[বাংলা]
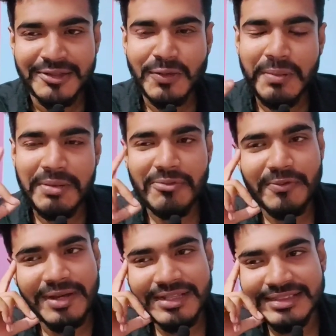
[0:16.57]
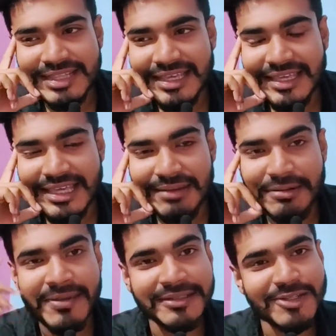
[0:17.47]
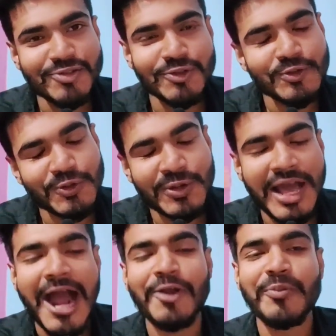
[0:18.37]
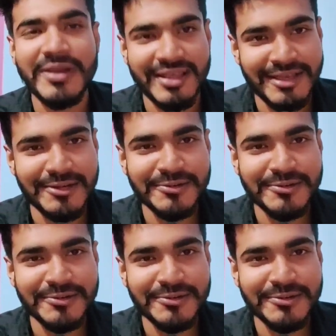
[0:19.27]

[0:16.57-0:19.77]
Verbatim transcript: তো আমি মুভিটা দেখে আমার মাথার যন্ত্রণা আরও বেড়ে গেল